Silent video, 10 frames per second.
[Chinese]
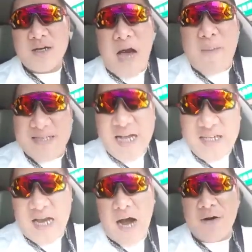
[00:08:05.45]
靠背
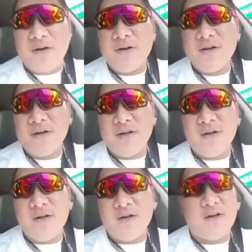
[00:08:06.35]
啥小？没
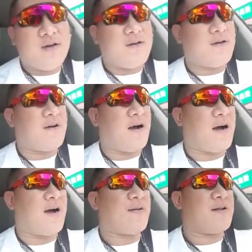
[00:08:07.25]
吃到都是
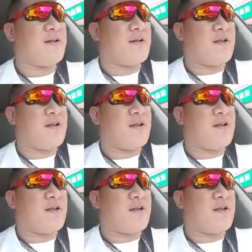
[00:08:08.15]
垃圾。